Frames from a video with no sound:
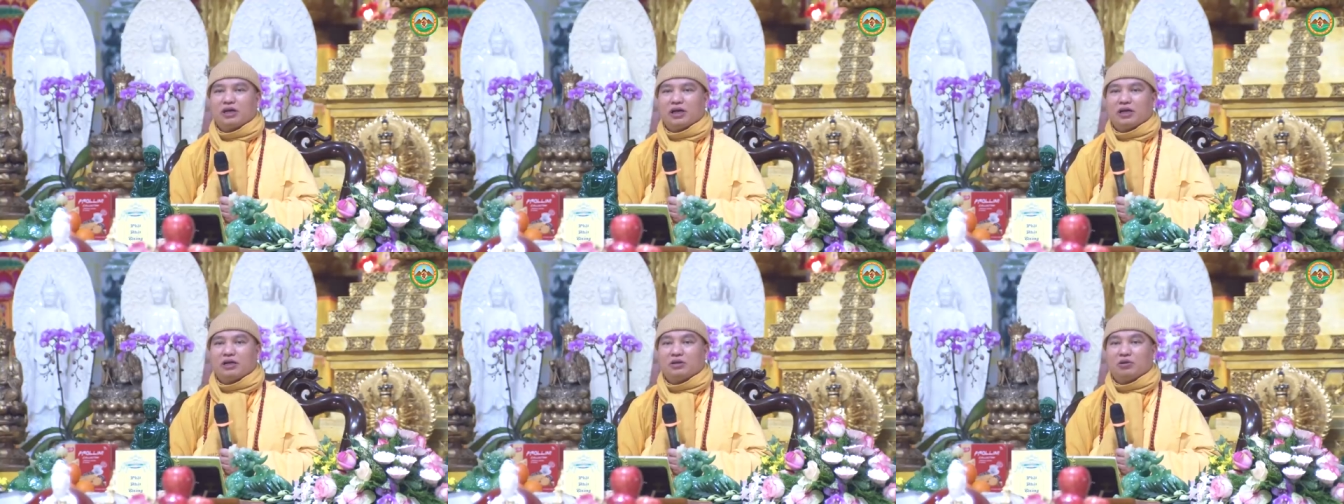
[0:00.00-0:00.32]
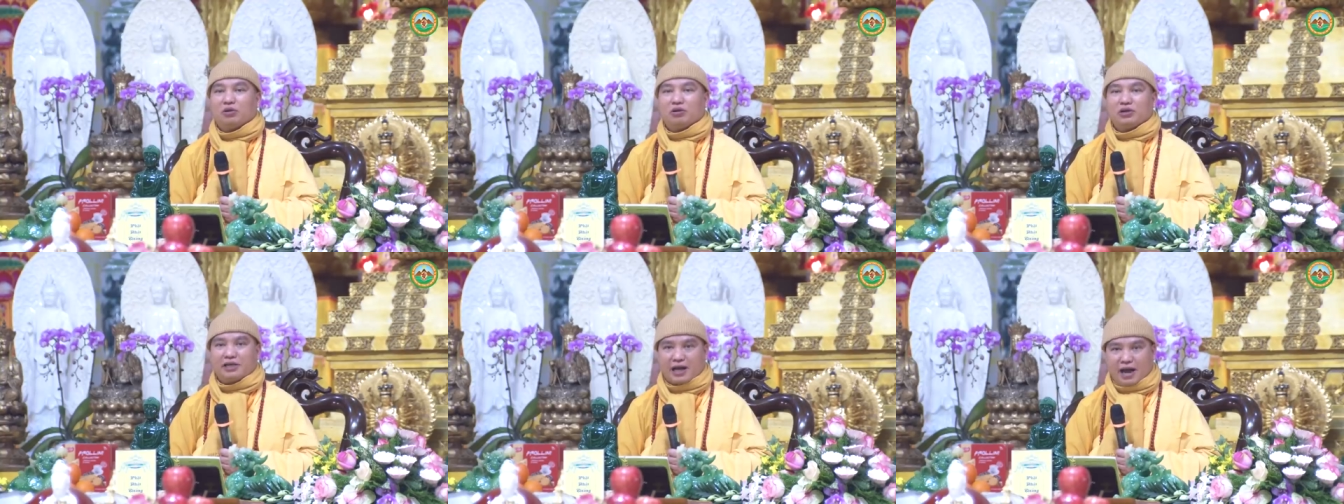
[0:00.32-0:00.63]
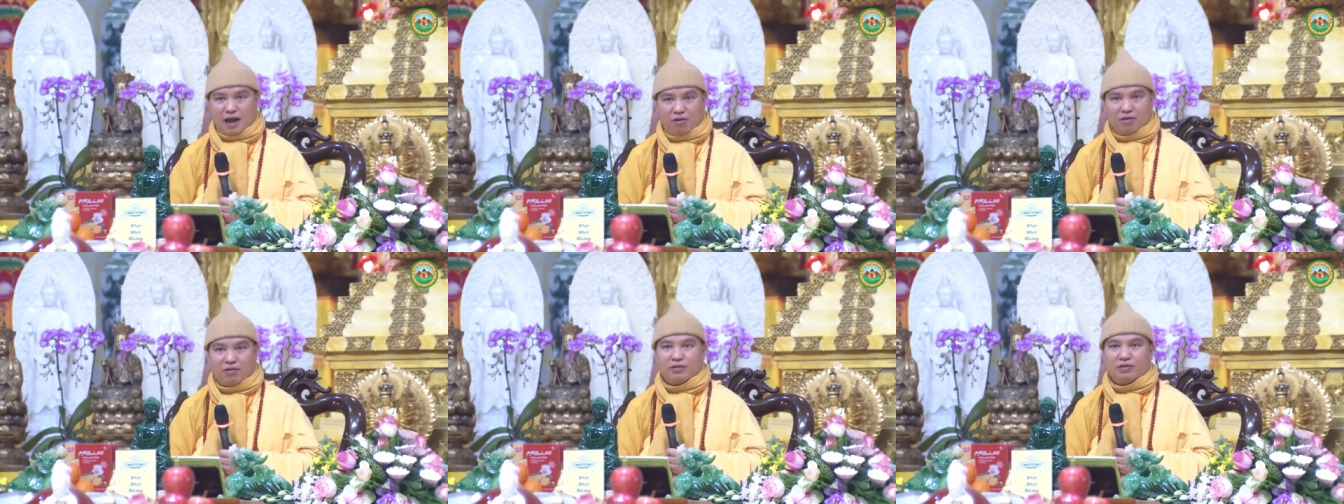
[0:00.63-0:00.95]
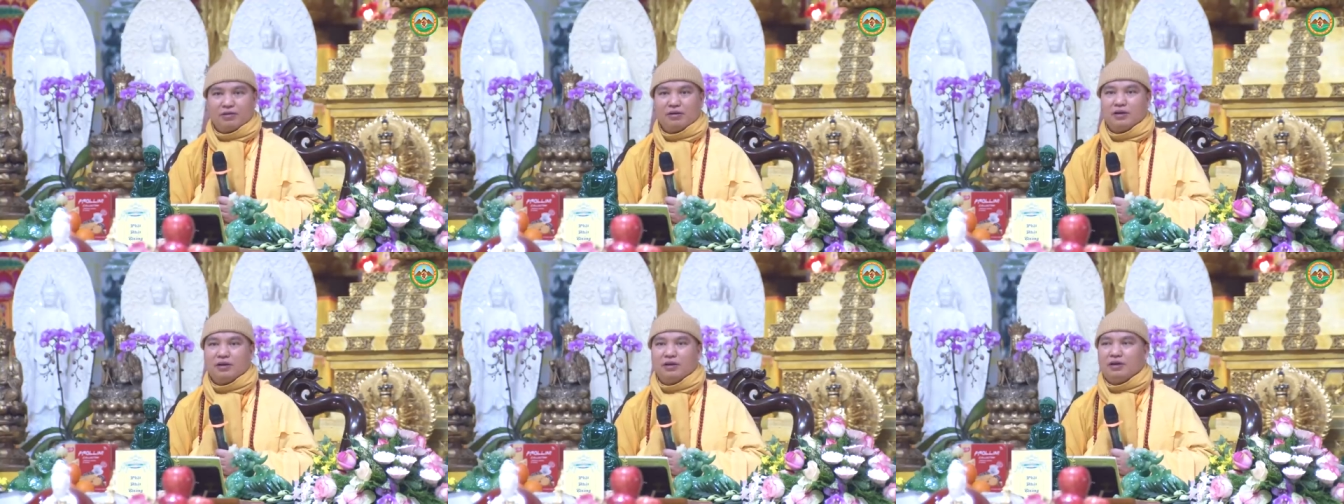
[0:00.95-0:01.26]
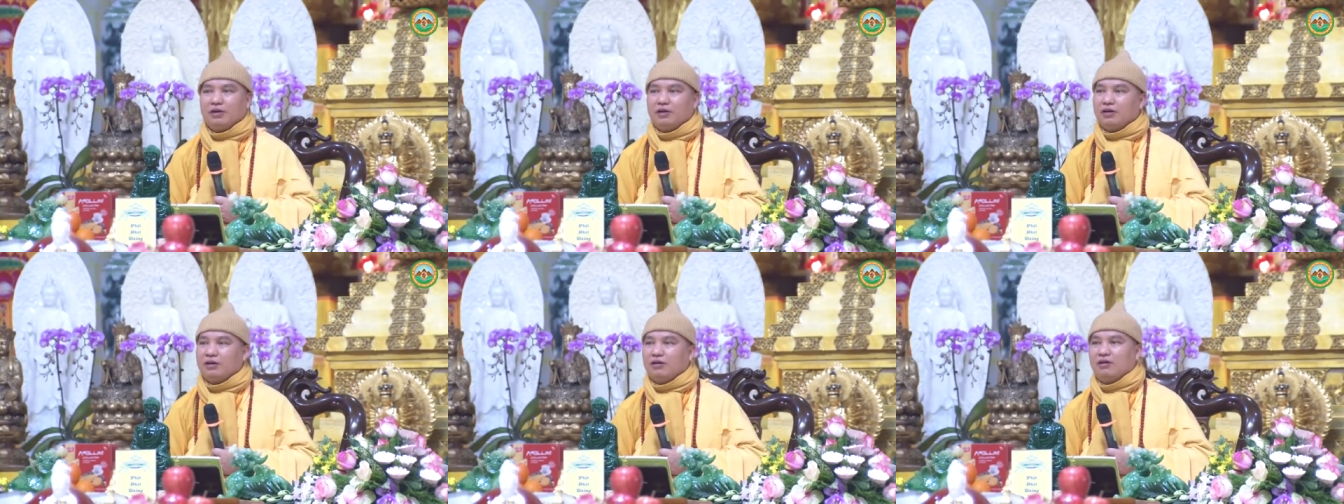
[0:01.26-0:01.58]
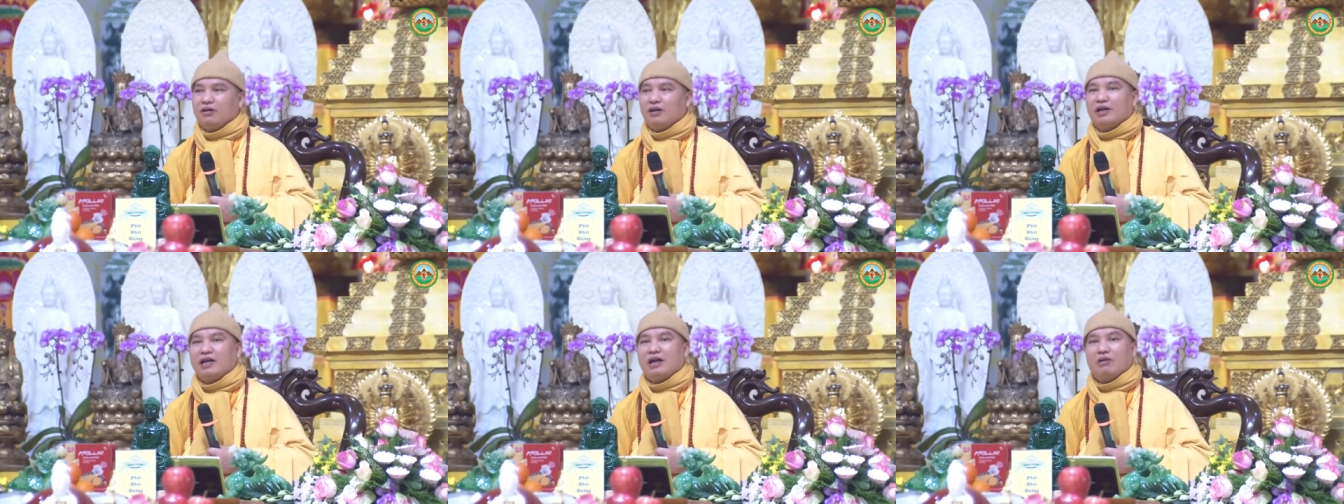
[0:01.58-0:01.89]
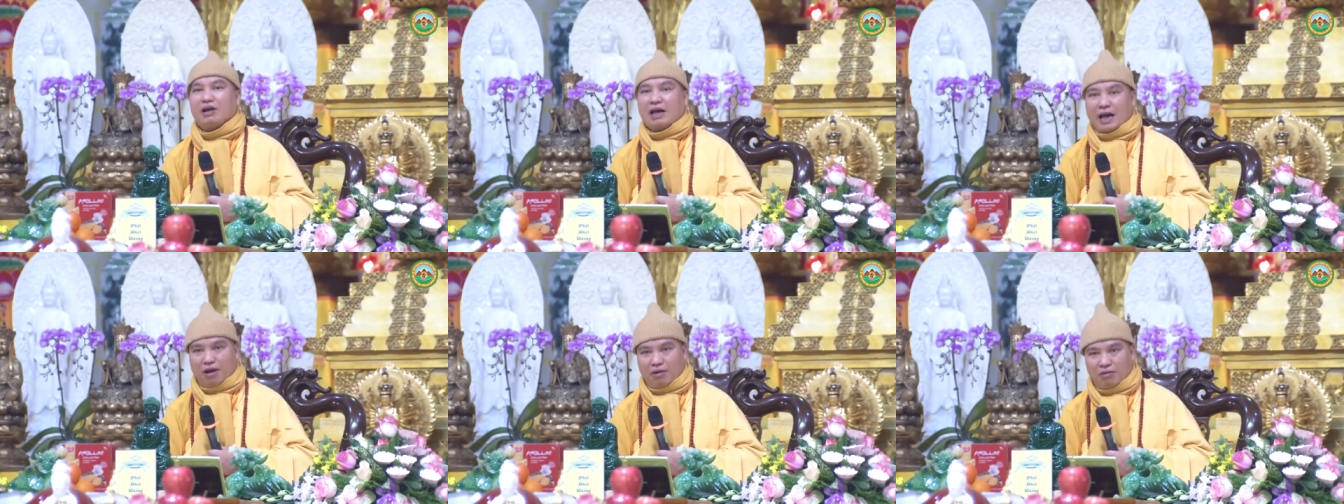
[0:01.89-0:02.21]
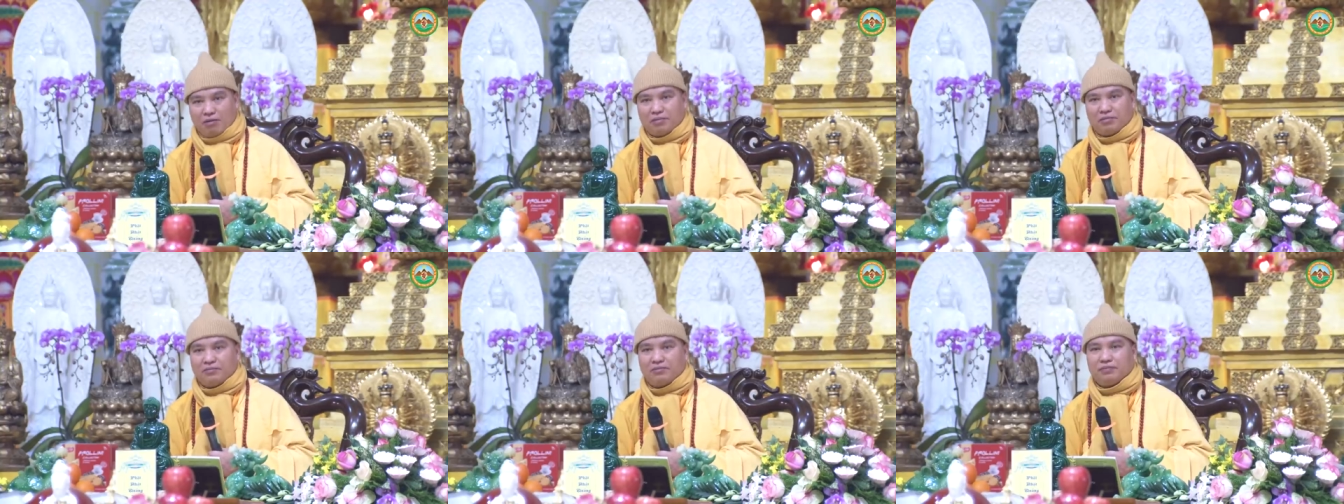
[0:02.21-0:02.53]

cái tôn giáo đó là đạo lão